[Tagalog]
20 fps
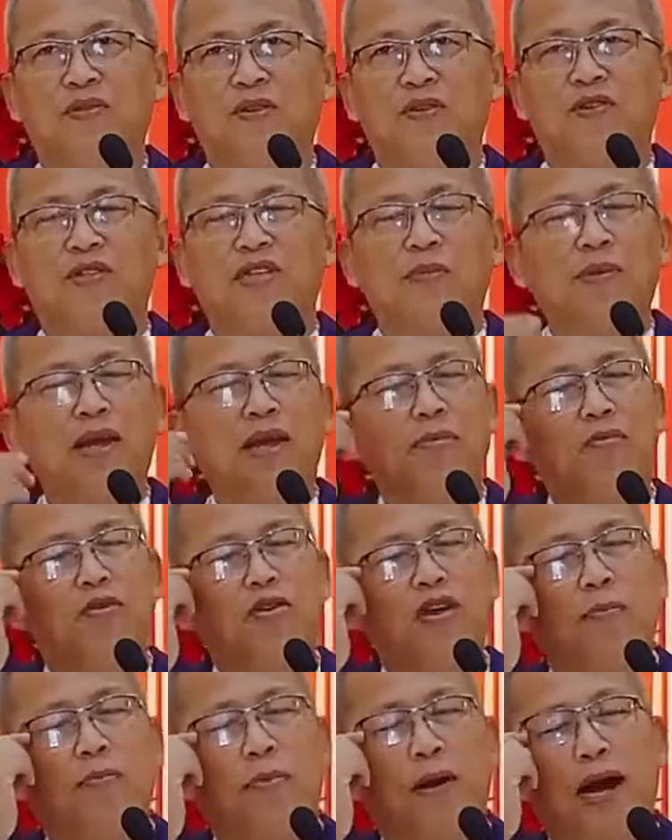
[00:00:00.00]
Unsa may imong
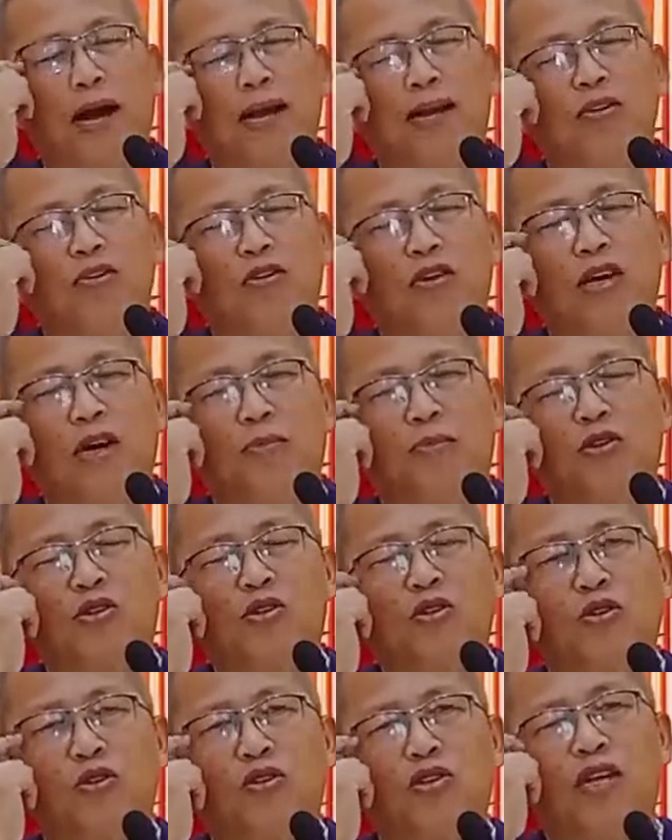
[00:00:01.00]
gipangandoy nga
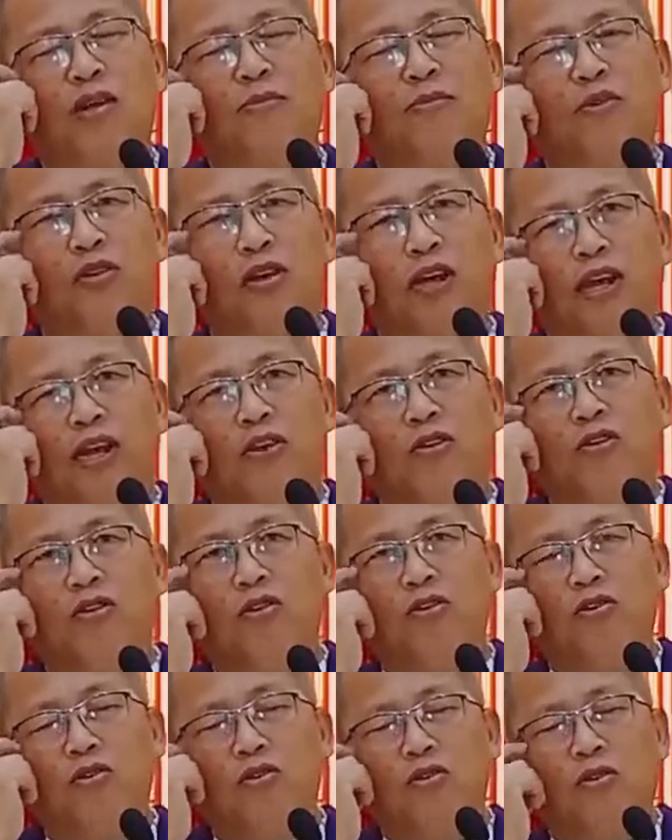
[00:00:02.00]
musod nimo,
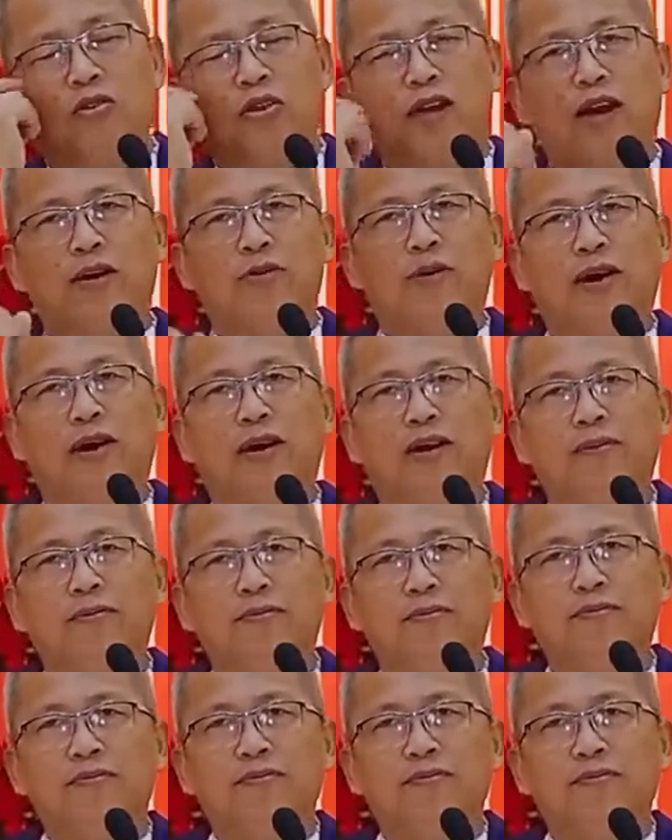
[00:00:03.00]
Ginoo o yawa?